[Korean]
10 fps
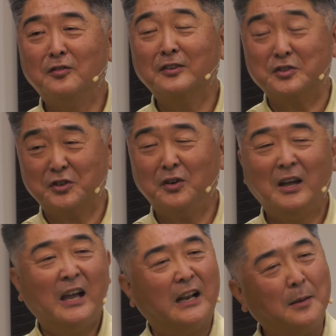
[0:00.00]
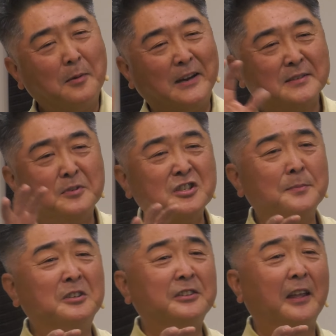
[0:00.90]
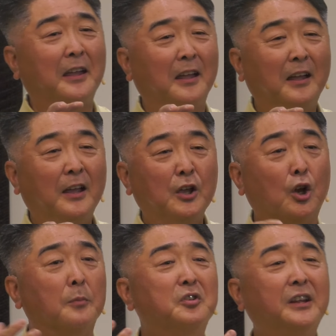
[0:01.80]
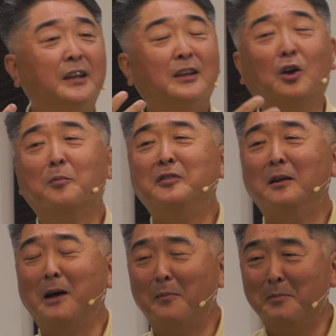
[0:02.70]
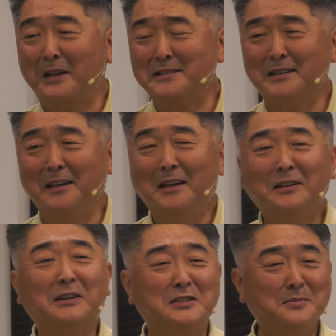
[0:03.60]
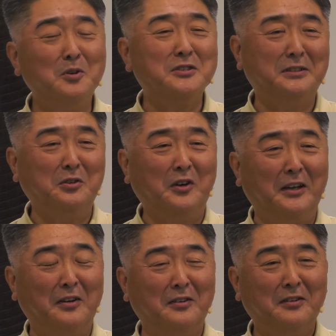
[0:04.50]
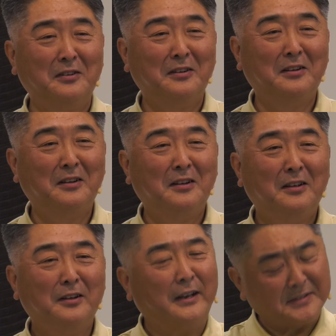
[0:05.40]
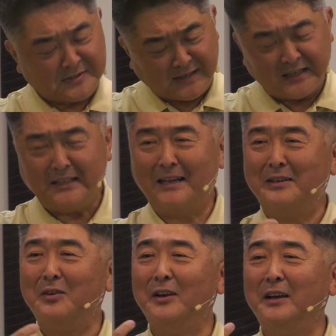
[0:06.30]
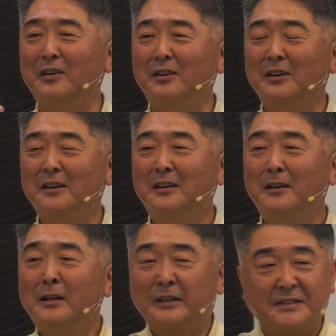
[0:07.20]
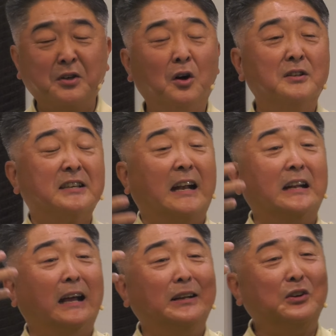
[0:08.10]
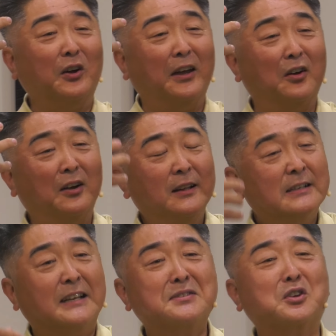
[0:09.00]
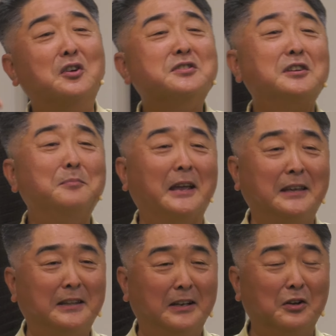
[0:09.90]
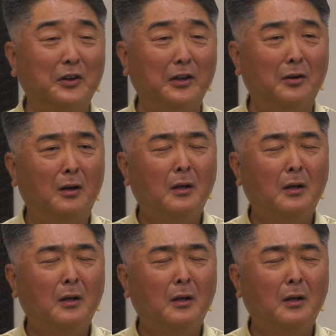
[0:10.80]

그렇죠? 하나님의 말씀을 심을 때 여러분들이 여러분들의 마음의 밭에 그게 심어지는 거예요. 그래서 싹이 나는 거예요. 그래서 자라나는 거예요. 그래서 결실을 맺게 되는 거예요.